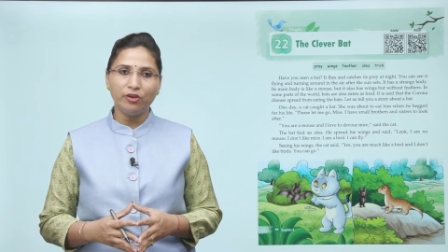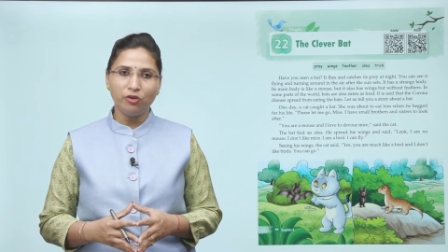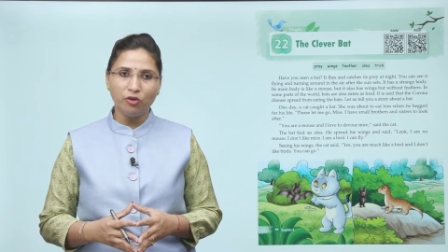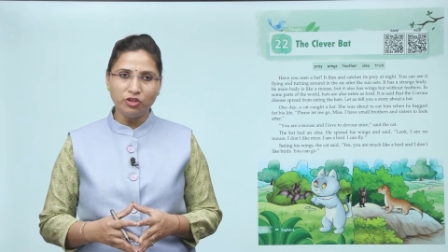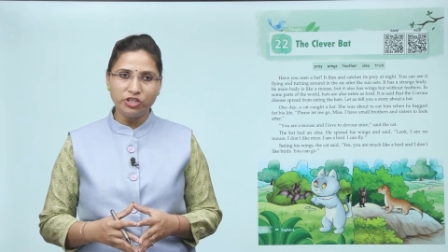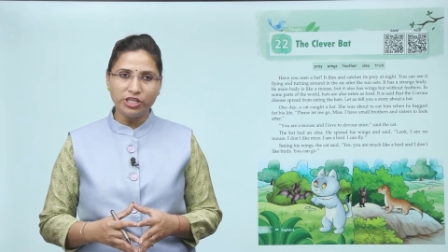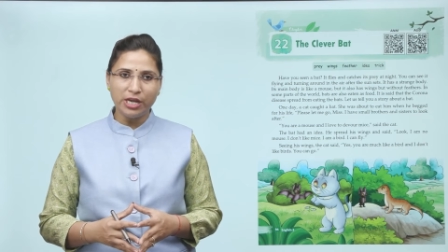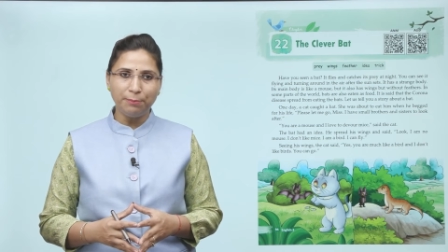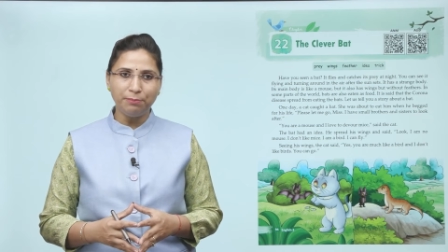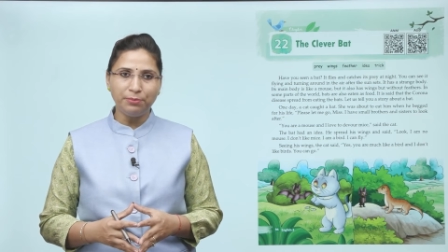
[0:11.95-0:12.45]

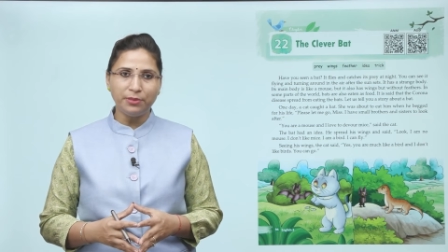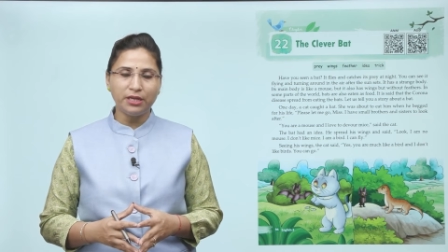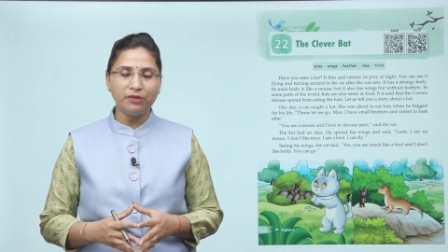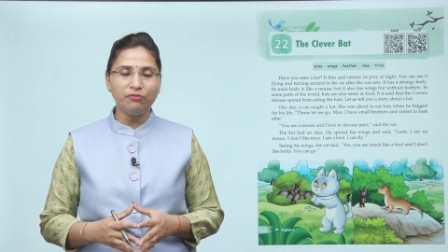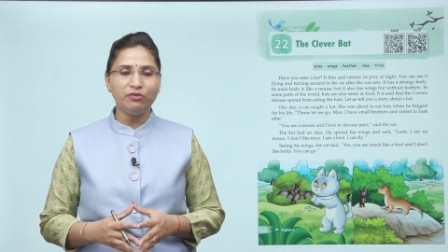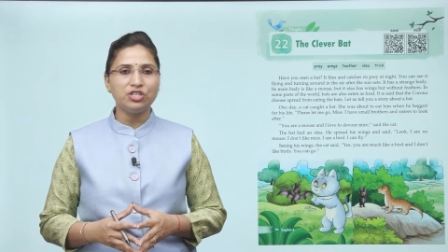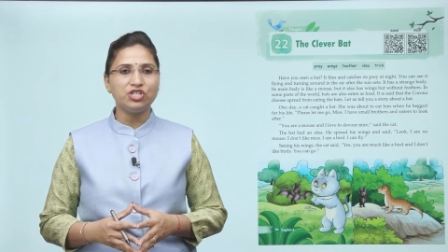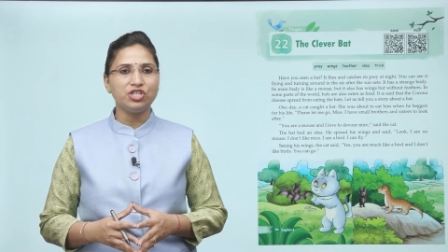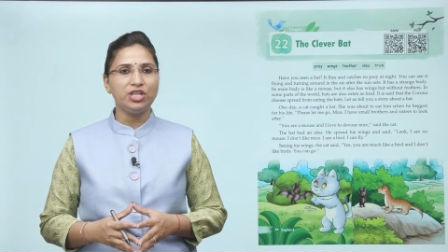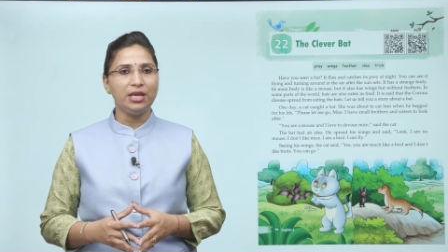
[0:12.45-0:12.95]
new chapter
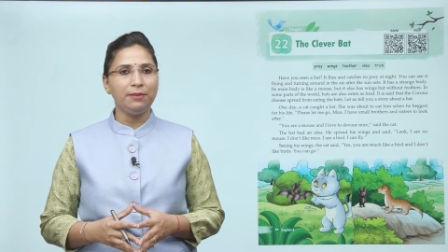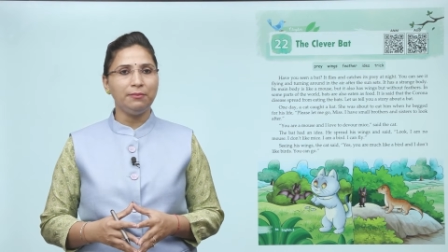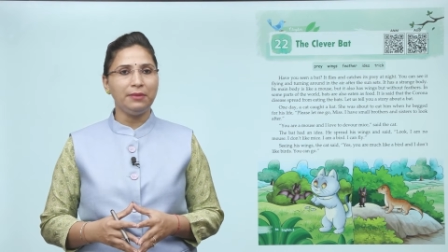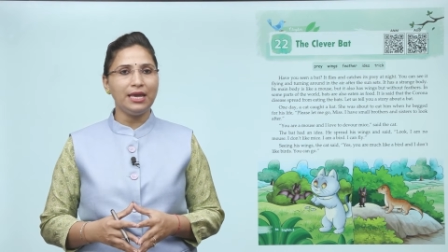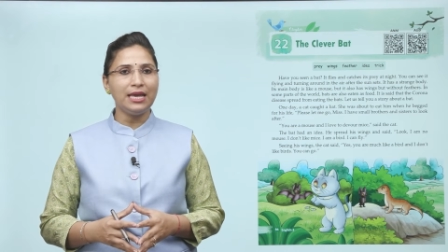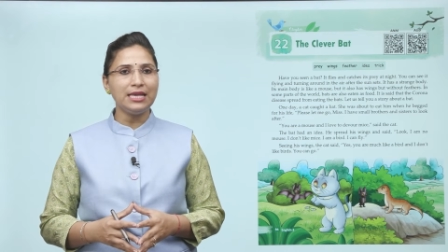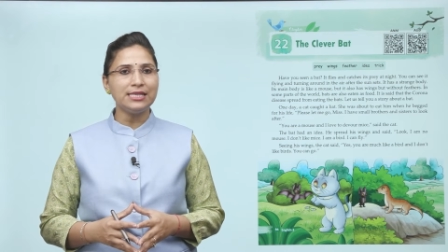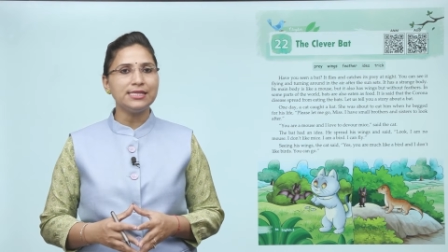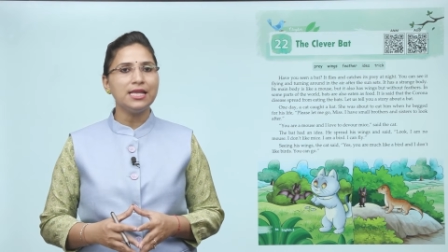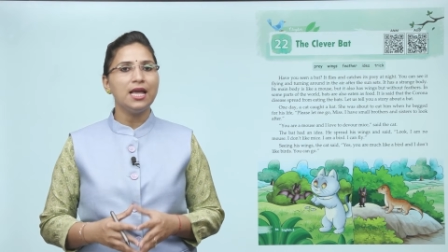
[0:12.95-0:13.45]
which name
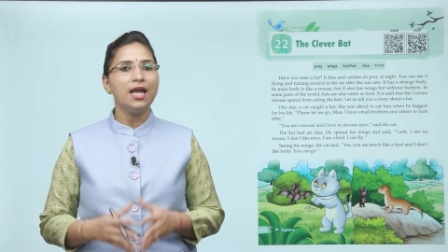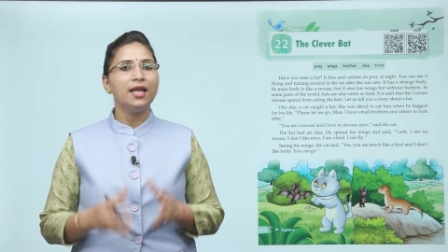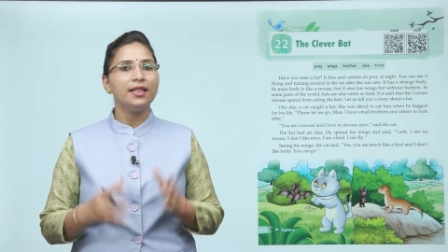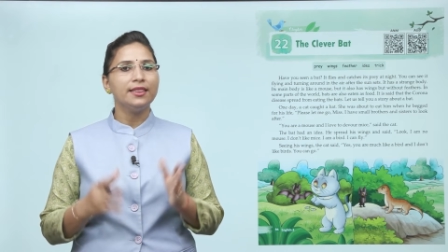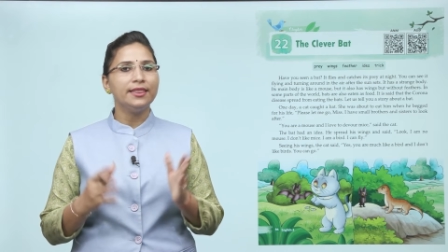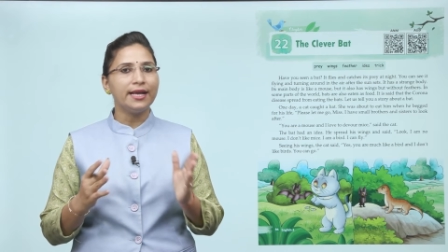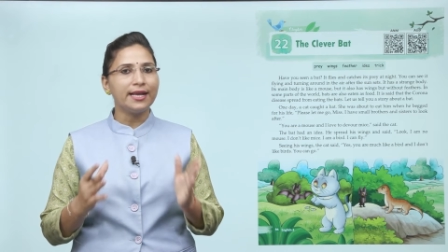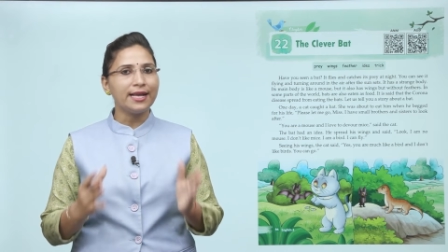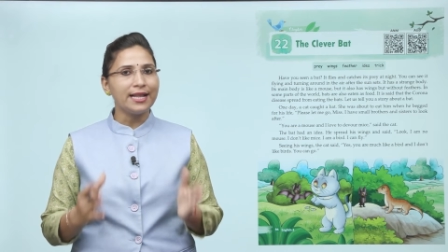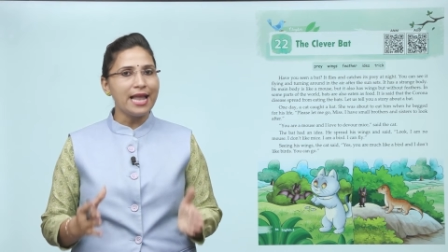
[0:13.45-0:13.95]
is
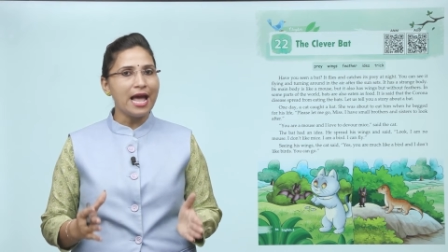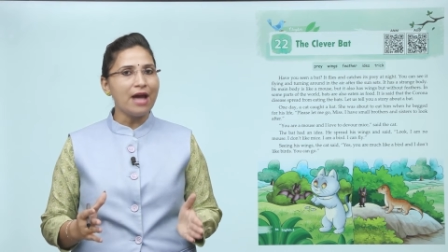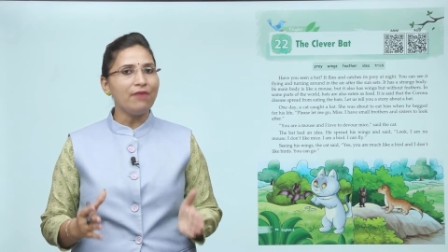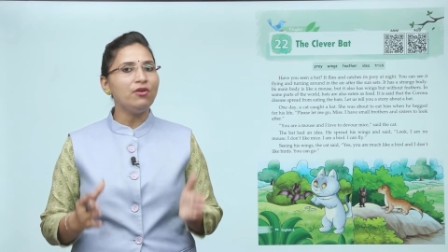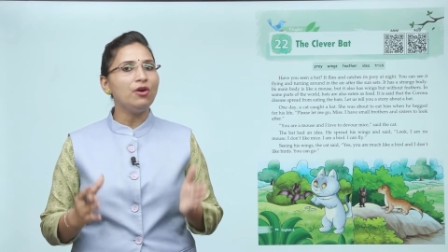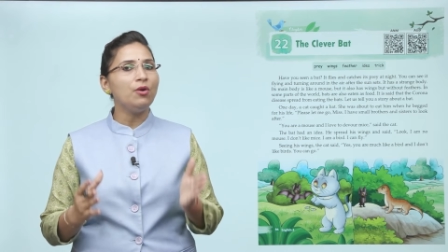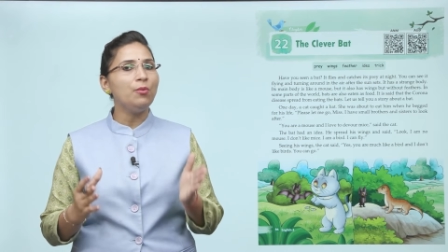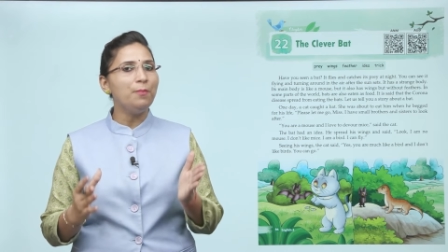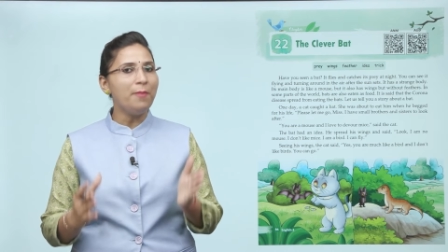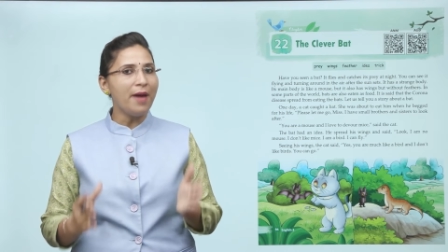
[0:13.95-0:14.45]
The
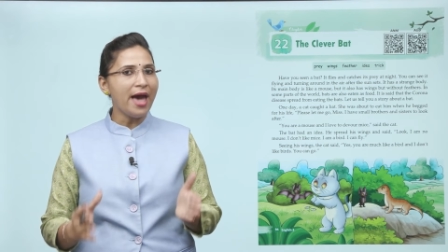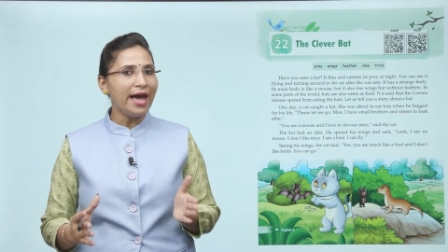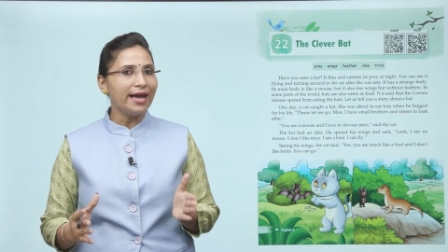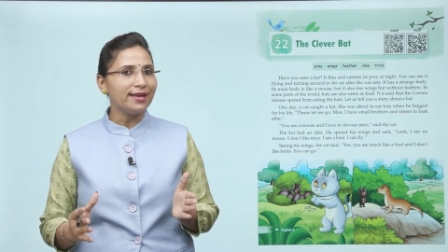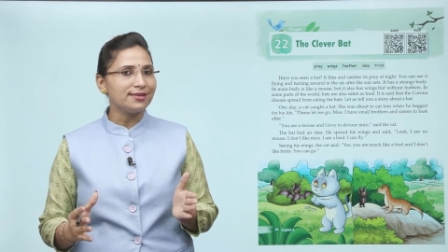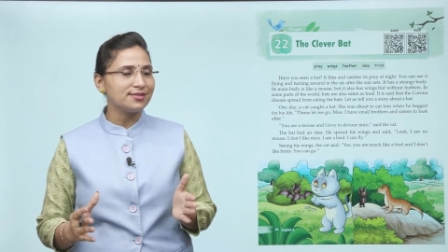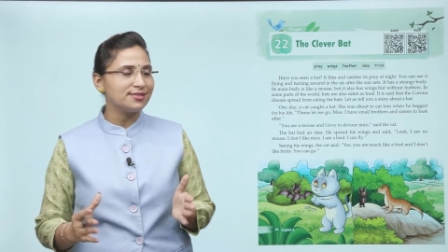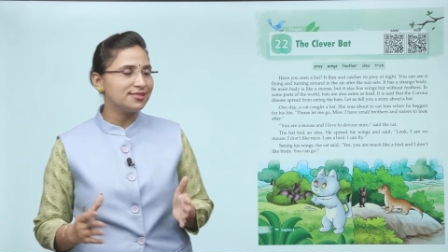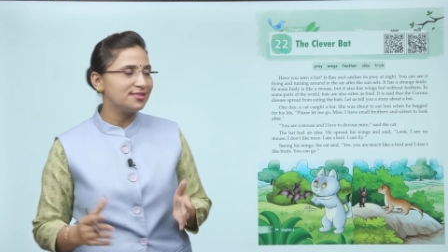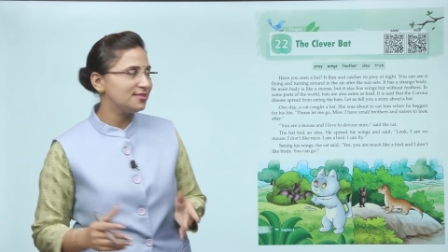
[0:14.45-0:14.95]
Clever
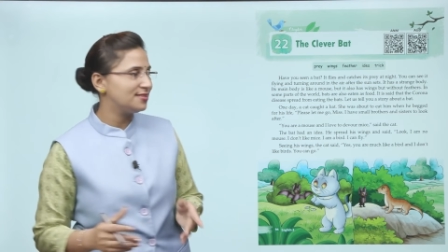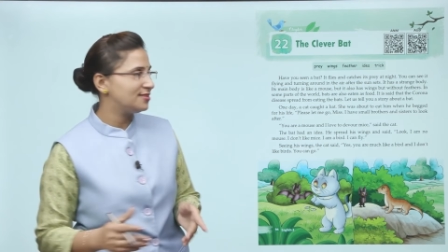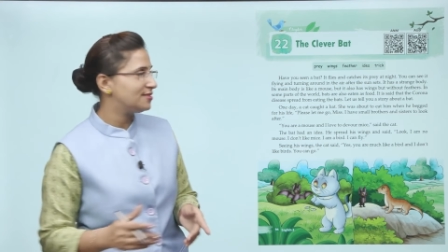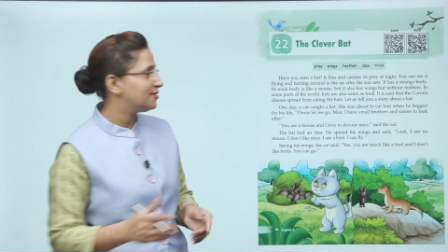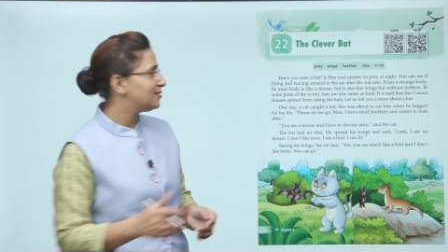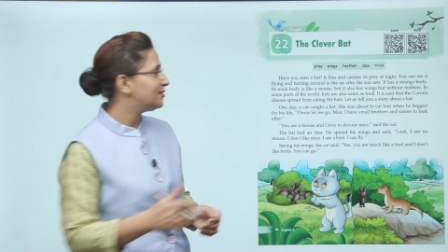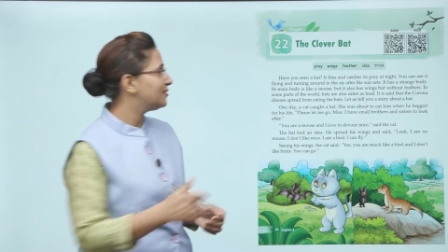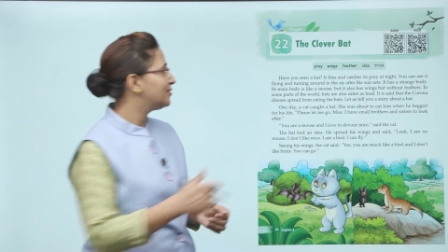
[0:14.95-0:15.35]
Bat.